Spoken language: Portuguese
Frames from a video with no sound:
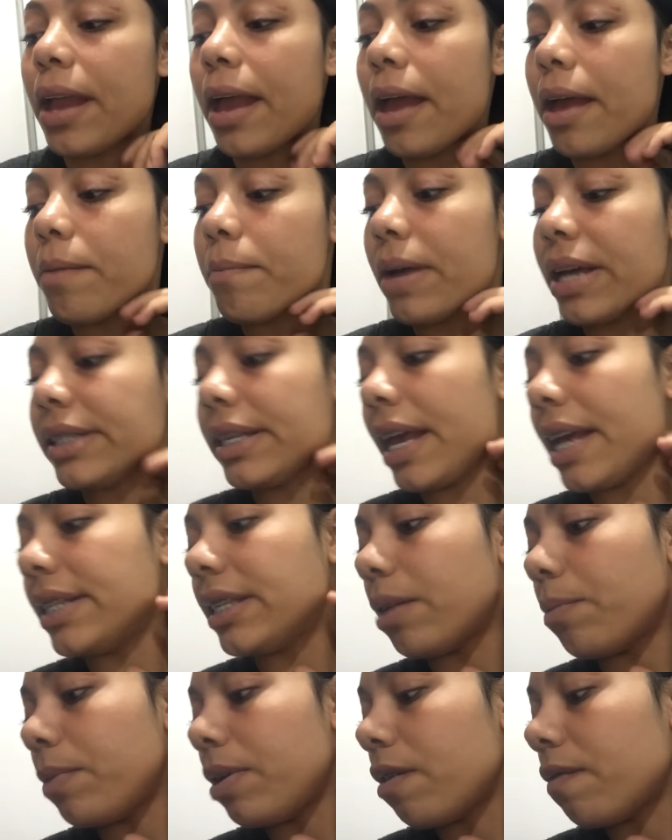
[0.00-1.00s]
Mas é isso,
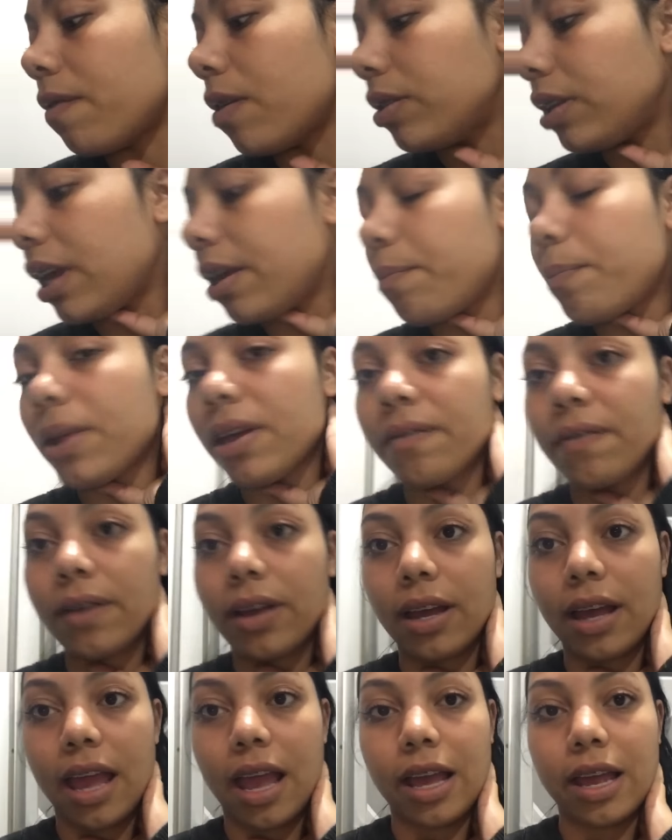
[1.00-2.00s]
amanhã eu volto aqui pra
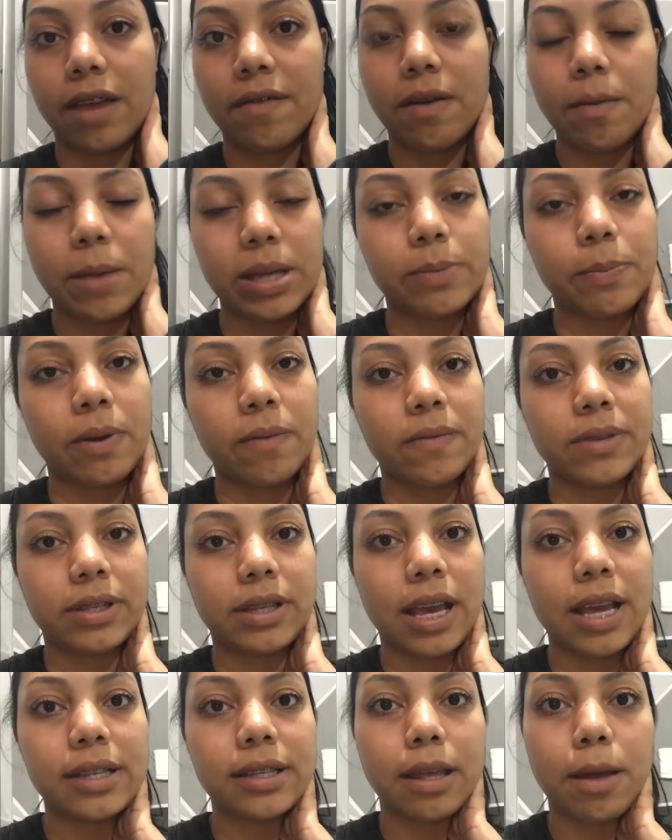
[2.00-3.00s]
é, gravar mais pra
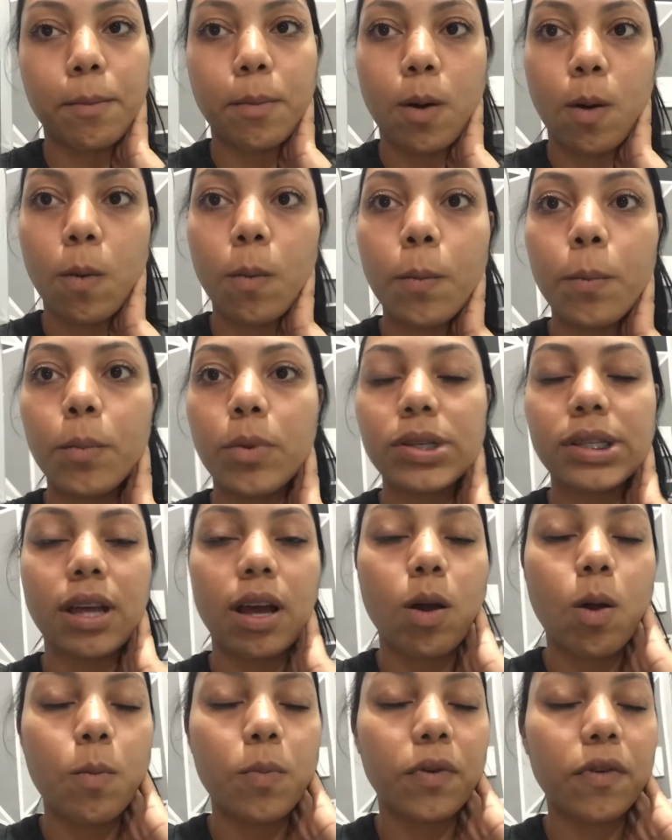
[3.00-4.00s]
vocês, tá bom? Mostrar
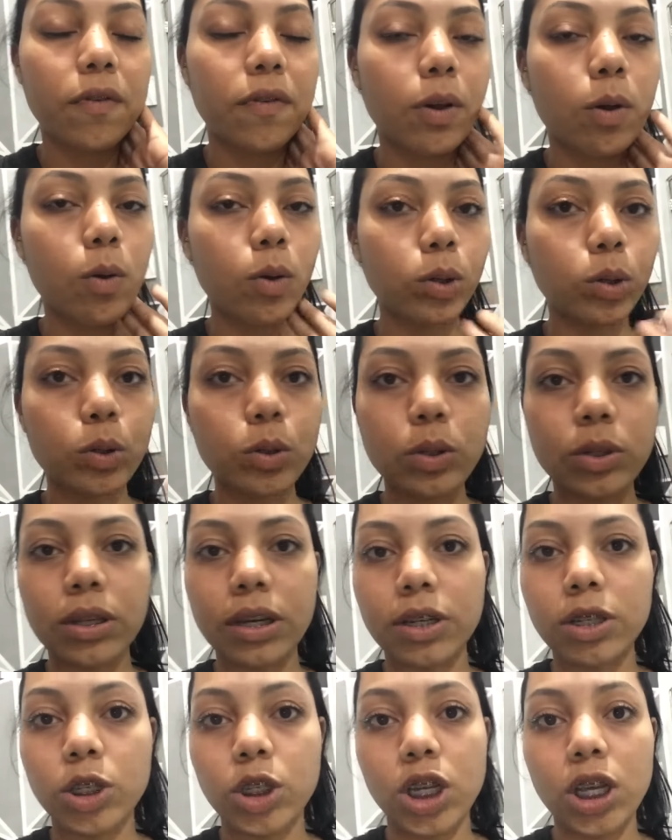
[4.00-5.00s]
como ficou tudo
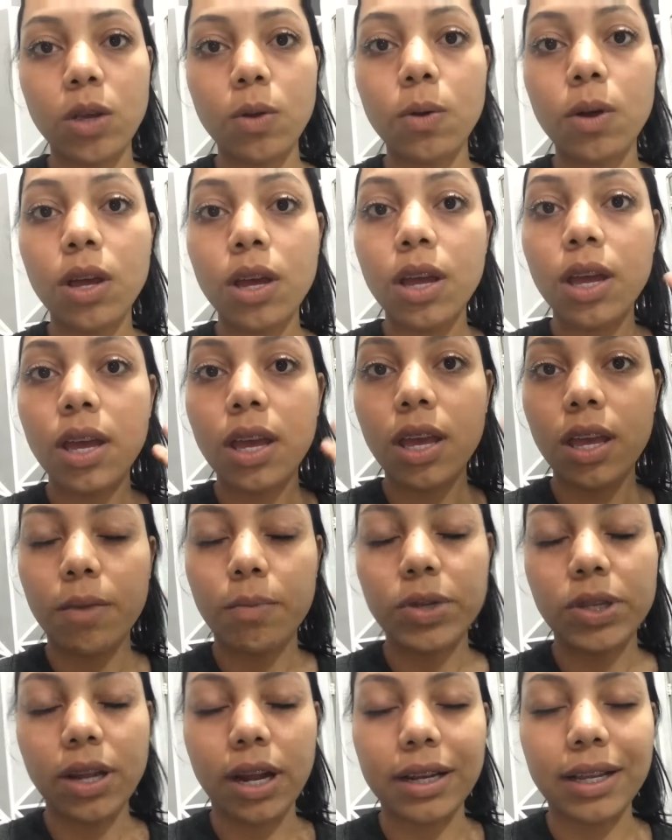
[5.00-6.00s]
certinho. E meu
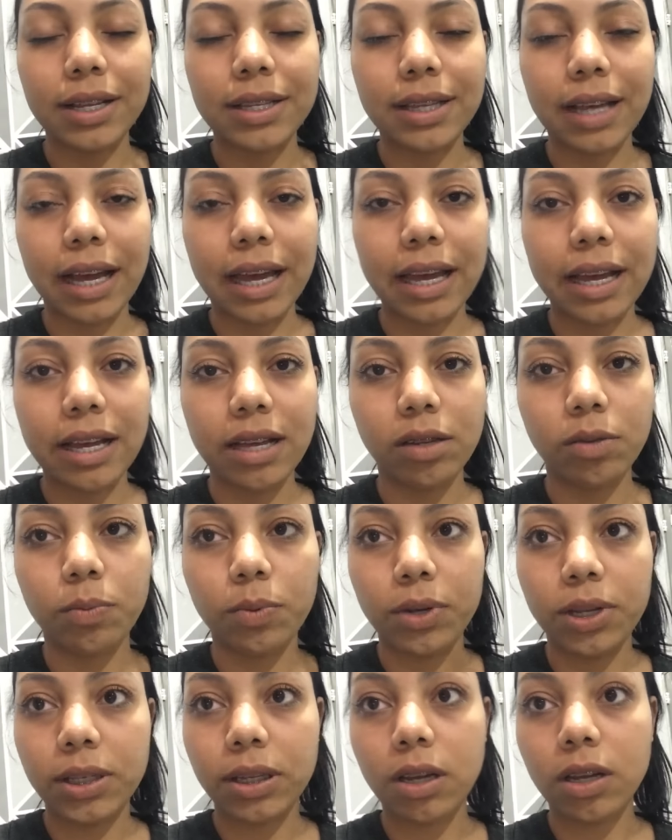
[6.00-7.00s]
celular tá descarregando,
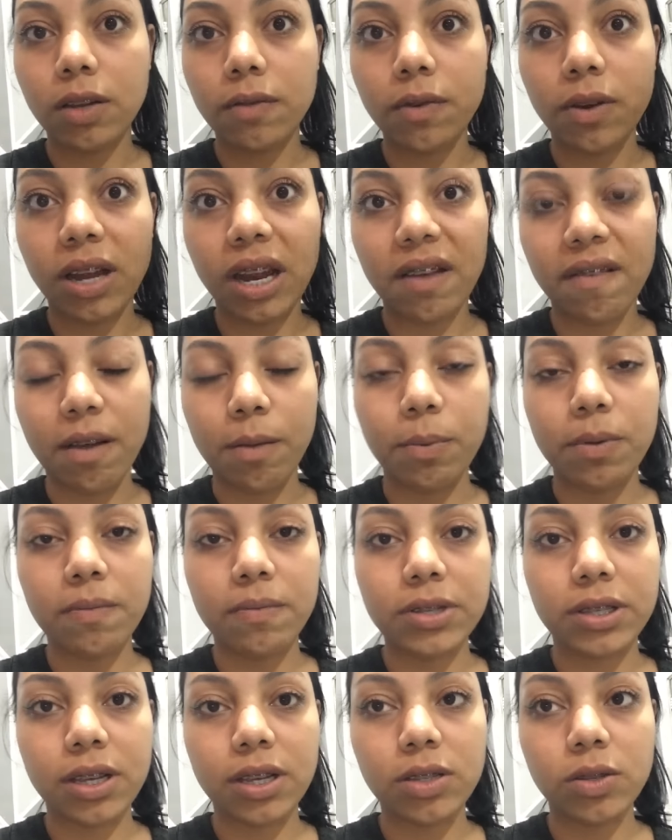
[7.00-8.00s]
por isso que eu não vou gravar pra
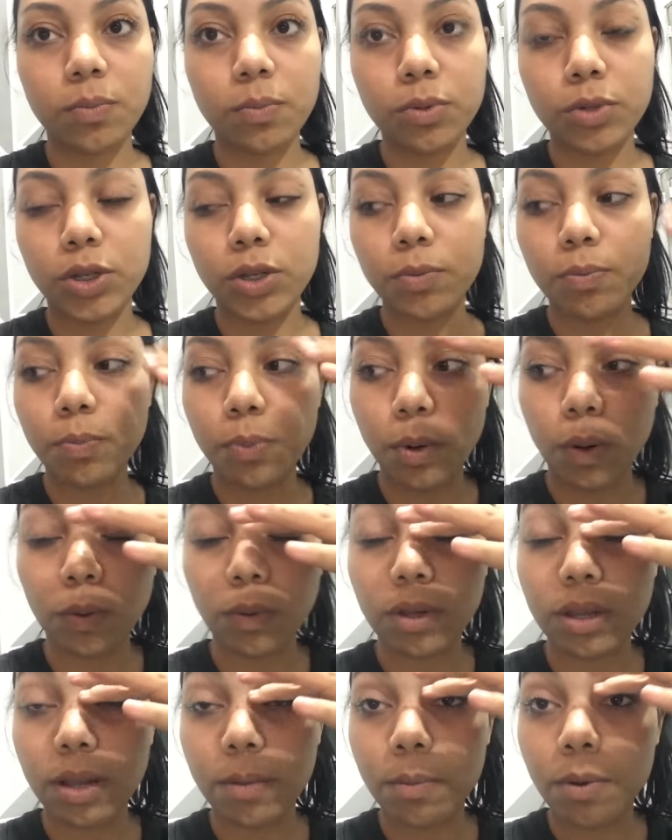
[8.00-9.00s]
vocês o pudim
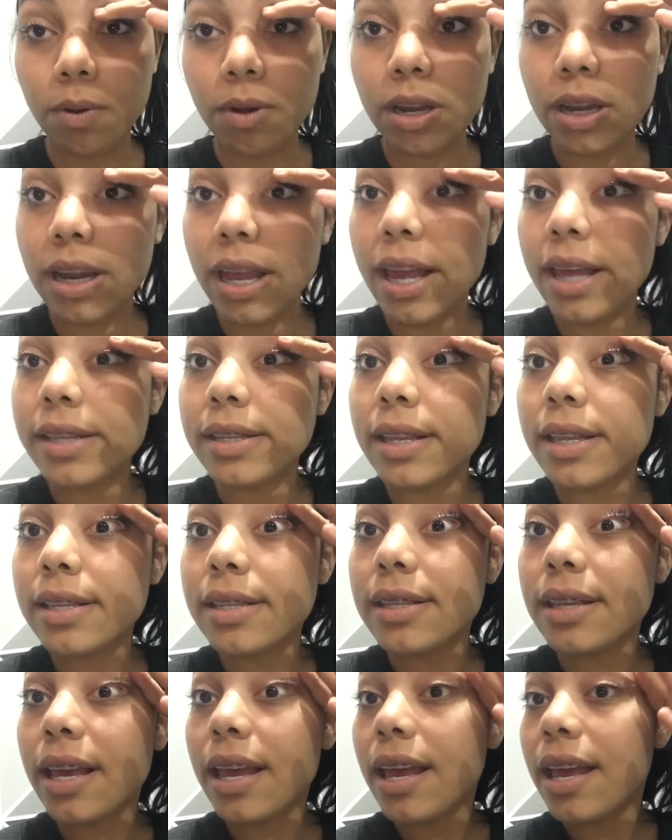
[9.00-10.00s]
pronto, tá bom,
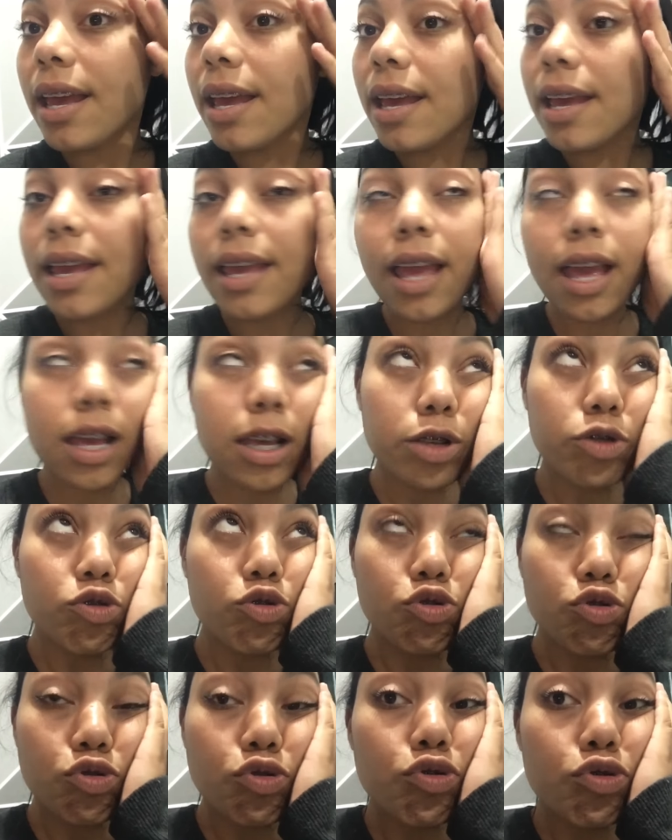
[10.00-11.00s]
lindezas? E é
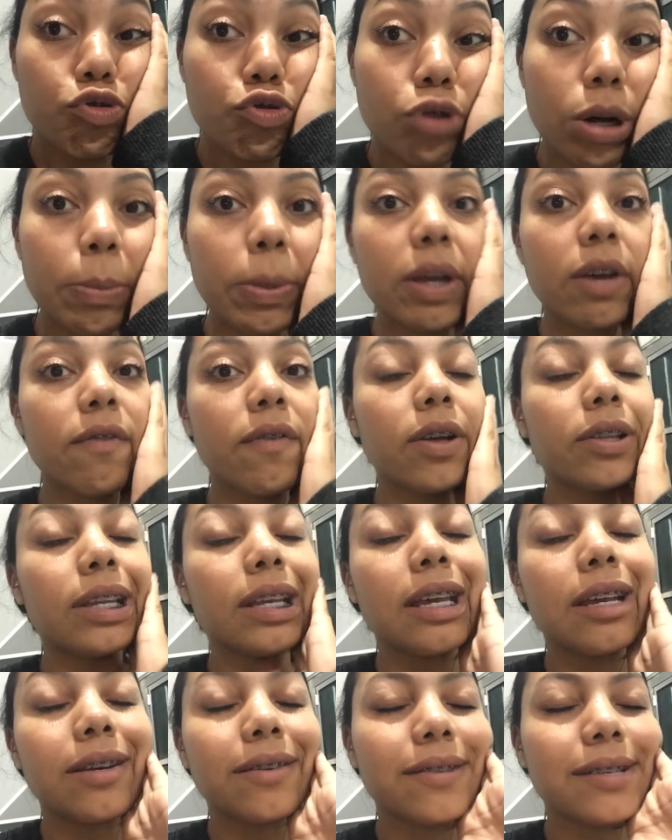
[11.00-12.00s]
isso, amanhã eu volto
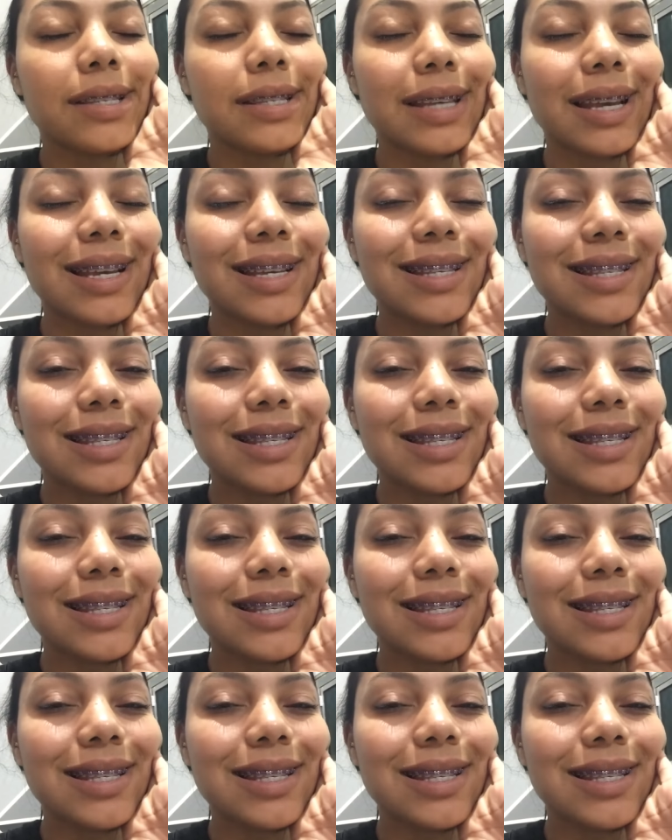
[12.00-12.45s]
aqui com vocês.